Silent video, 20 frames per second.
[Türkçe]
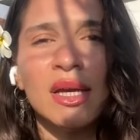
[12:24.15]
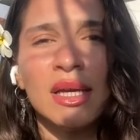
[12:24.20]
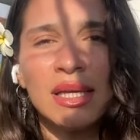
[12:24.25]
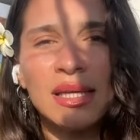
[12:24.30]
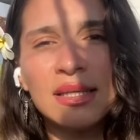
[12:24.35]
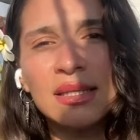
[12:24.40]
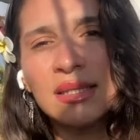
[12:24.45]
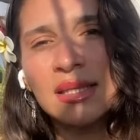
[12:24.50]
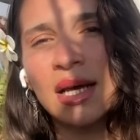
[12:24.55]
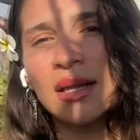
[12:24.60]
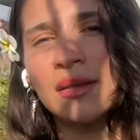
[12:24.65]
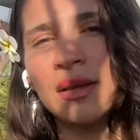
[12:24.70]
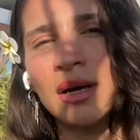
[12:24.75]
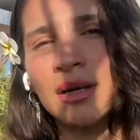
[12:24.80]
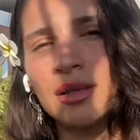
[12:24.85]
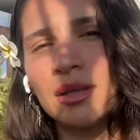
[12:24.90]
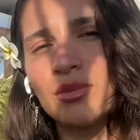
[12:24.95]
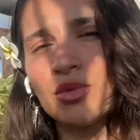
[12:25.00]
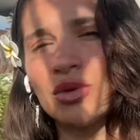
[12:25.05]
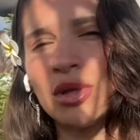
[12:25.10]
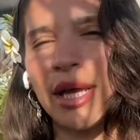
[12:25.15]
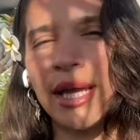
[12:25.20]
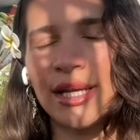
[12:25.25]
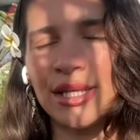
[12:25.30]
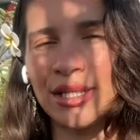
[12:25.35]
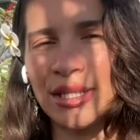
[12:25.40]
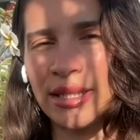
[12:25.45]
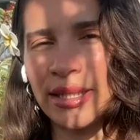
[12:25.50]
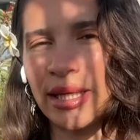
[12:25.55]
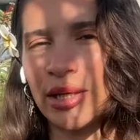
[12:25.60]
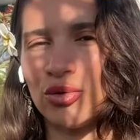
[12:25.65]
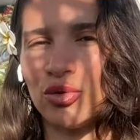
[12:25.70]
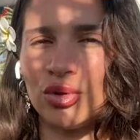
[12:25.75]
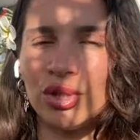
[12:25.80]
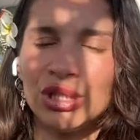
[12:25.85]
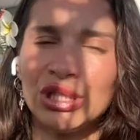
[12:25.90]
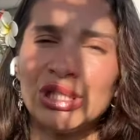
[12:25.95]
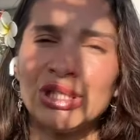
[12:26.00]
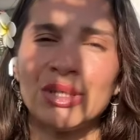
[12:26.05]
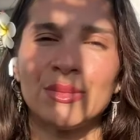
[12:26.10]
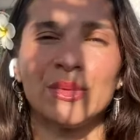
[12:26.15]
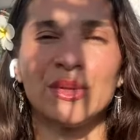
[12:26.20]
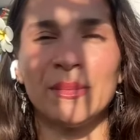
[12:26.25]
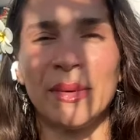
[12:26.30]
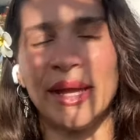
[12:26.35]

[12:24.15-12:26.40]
insanlar da buna eşlik ediyor ışığımı